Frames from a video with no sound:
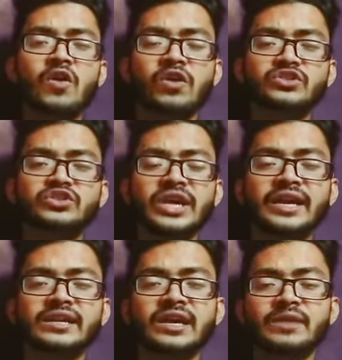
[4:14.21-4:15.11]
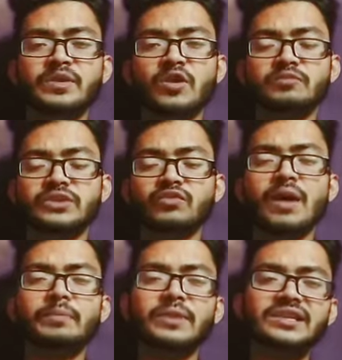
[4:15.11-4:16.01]
और चैट के भी ऑप्शन को
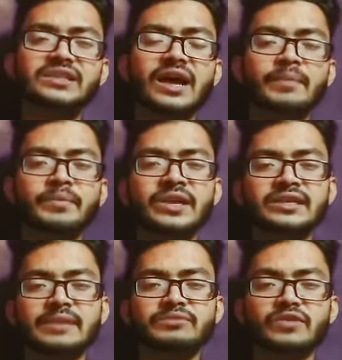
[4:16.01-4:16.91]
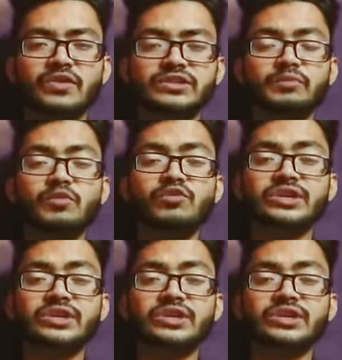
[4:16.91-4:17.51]
आप कई तरह अपने हिसाब से व्हाट्सएप को